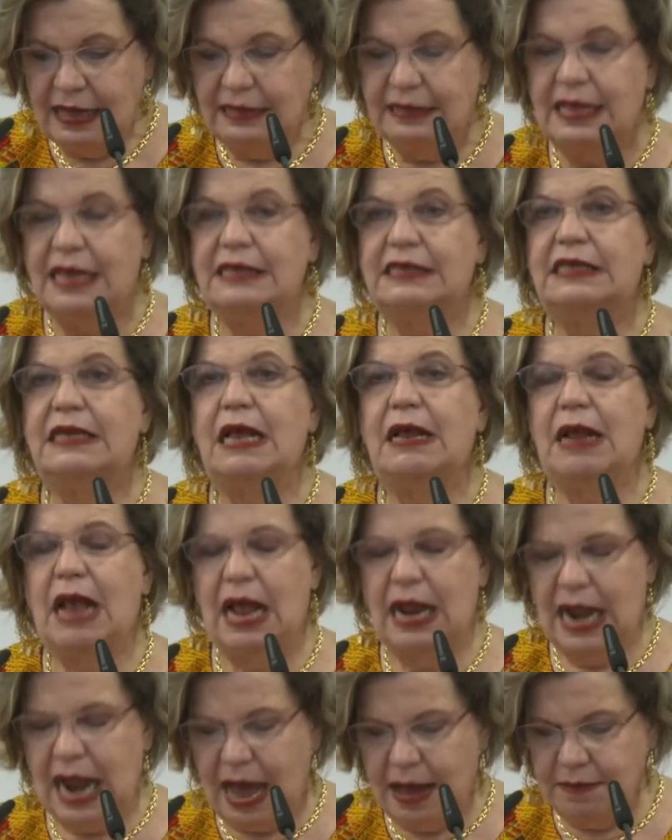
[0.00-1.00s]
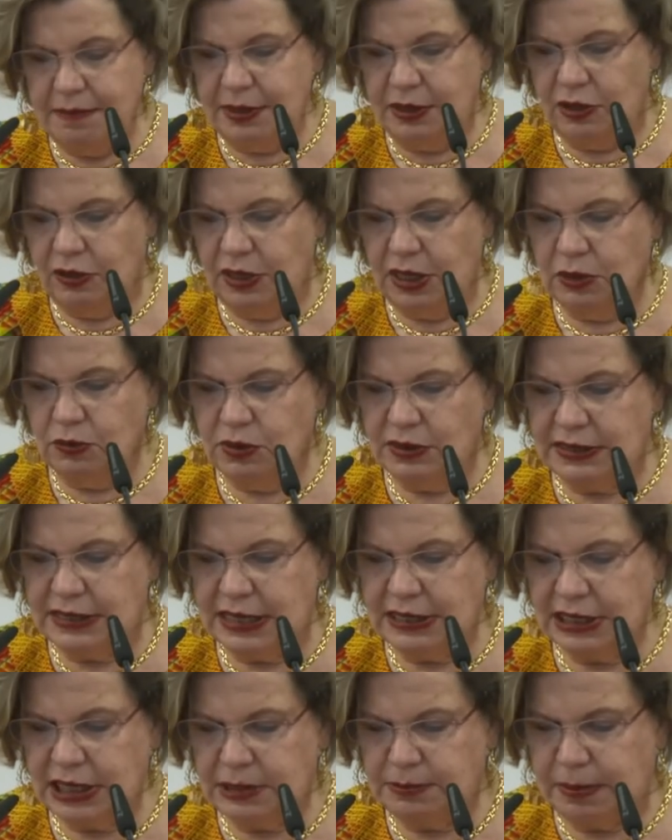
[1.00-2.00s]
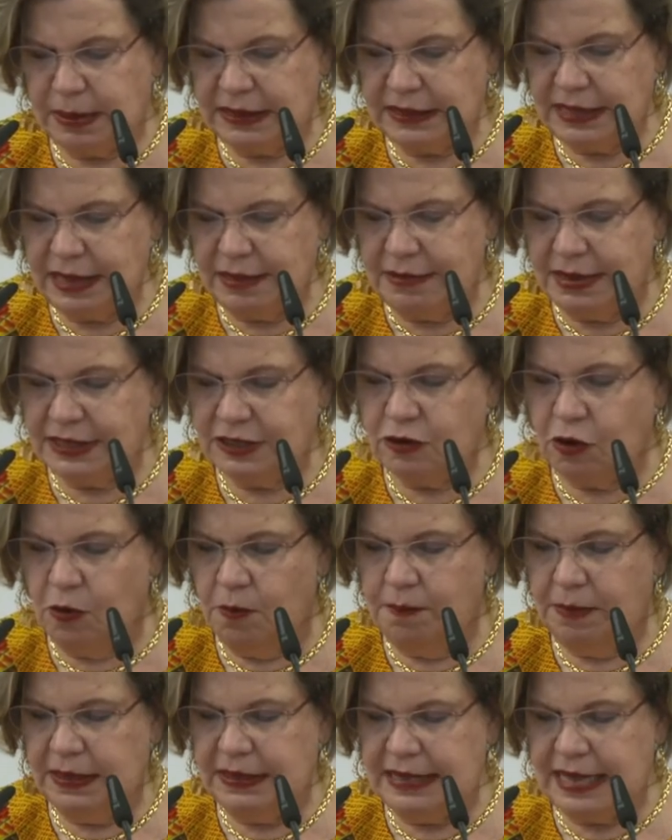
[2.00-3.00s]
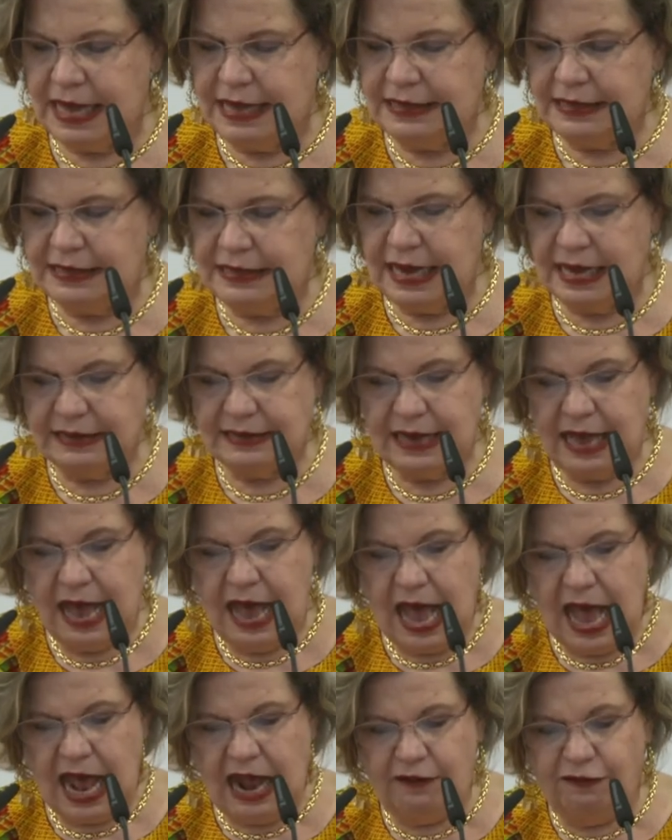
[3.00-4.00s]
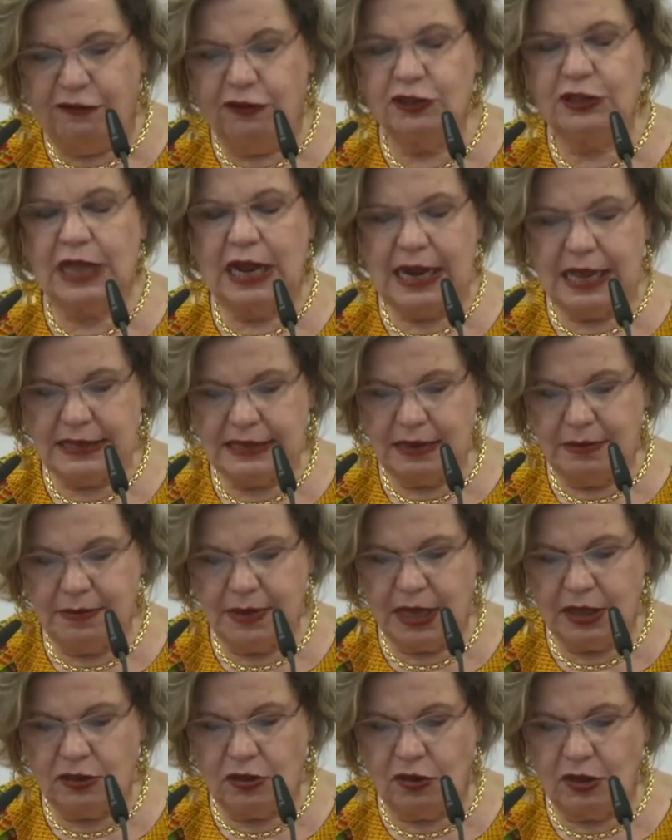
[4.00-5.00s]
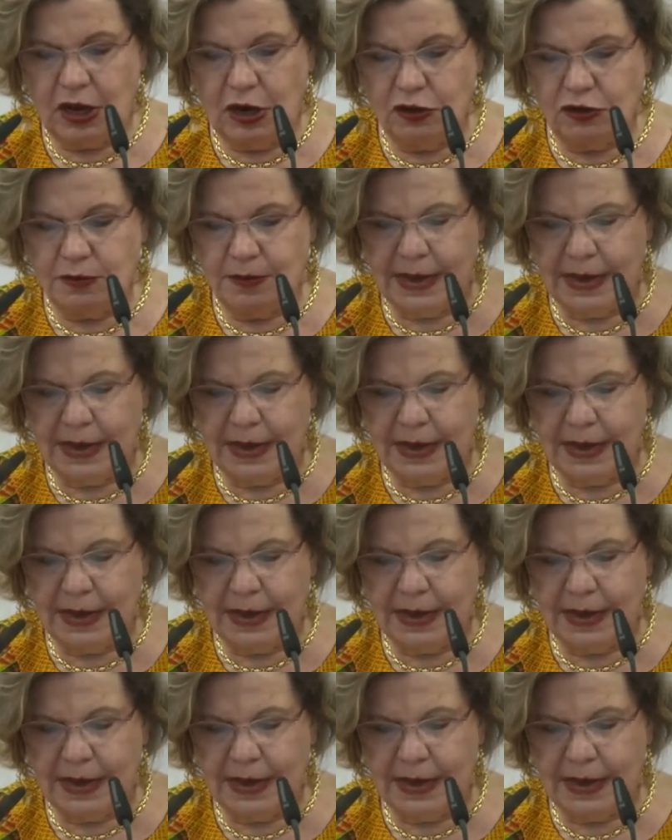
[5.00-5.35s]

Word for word: desde el ámbito de nuestras respectivas competencias, el fortalecimiento de los